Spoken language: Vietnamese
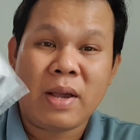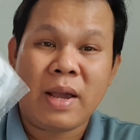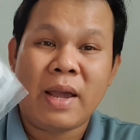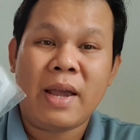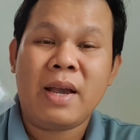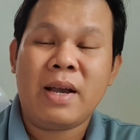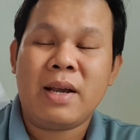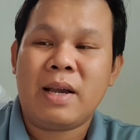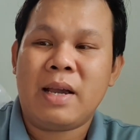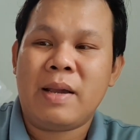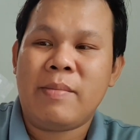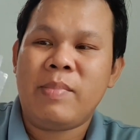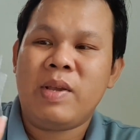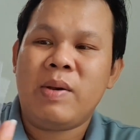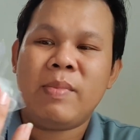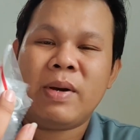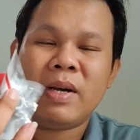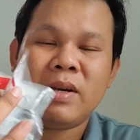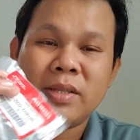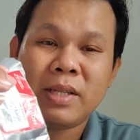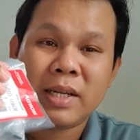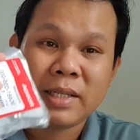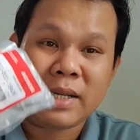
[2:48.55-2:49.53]
rẻ anh em nhưng mà
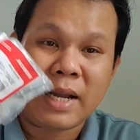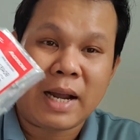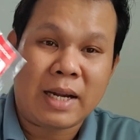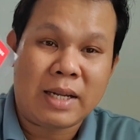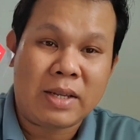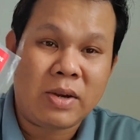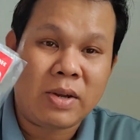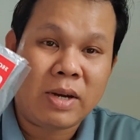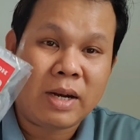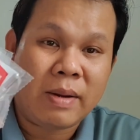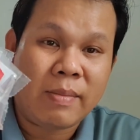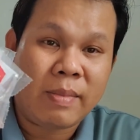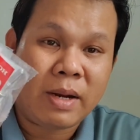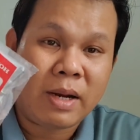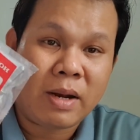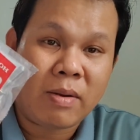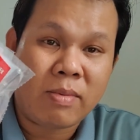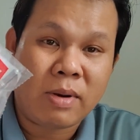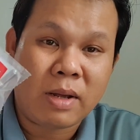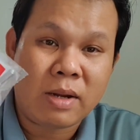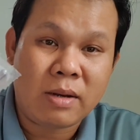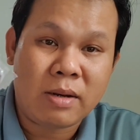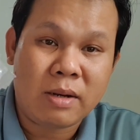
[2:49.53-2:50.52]
người ta xài cho anh em là
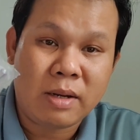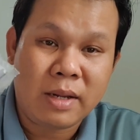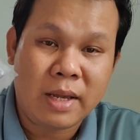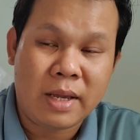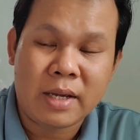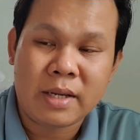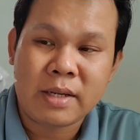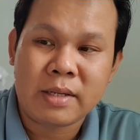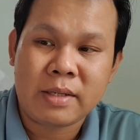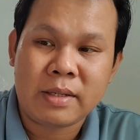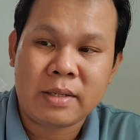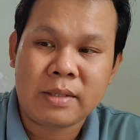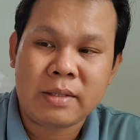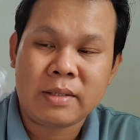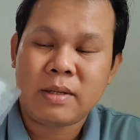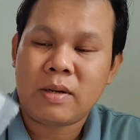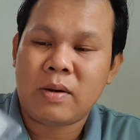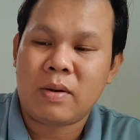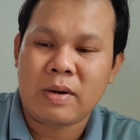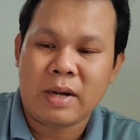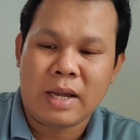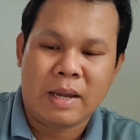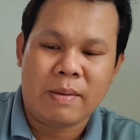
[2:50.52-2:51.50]
long lệnh việt
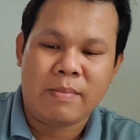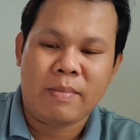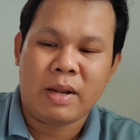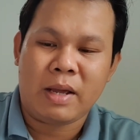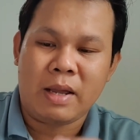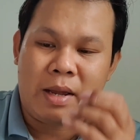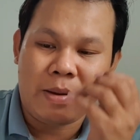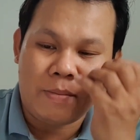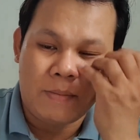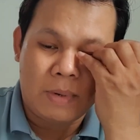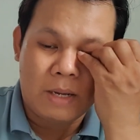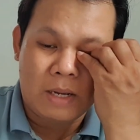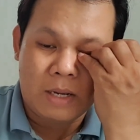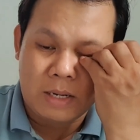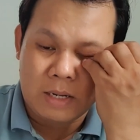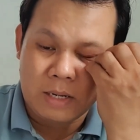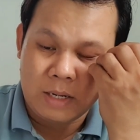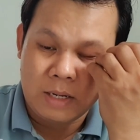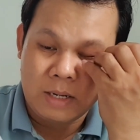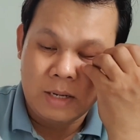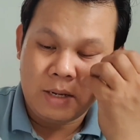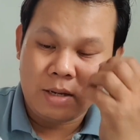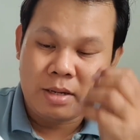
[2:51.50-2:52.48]
còn em thì em à,